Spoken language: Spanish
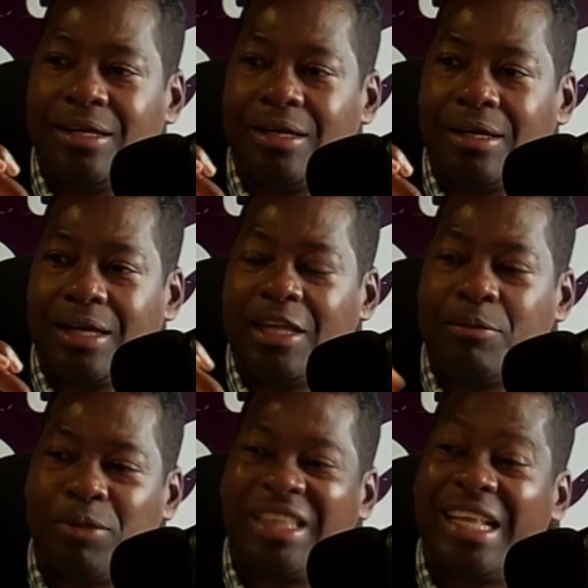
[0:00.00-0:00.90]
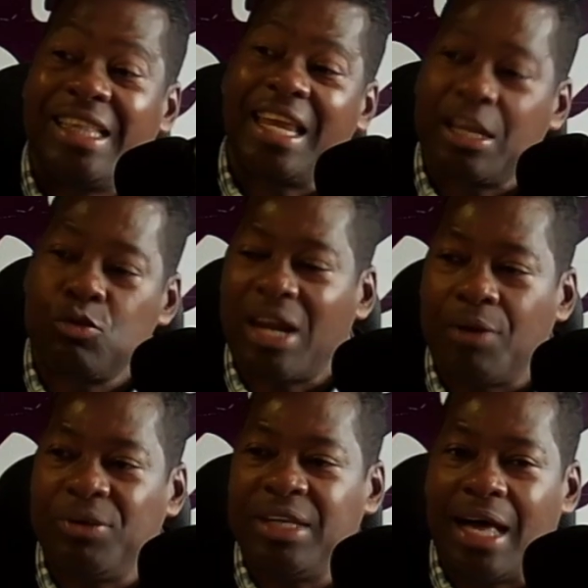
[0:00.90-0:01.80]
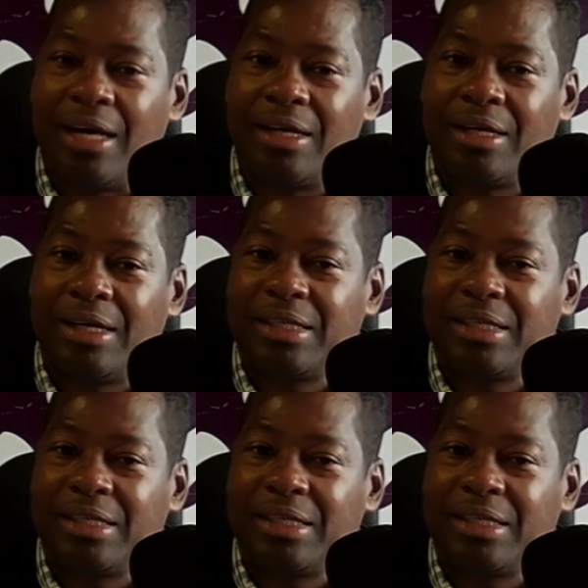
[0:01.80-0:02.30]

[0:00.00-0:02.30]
que después del derecho a la vida es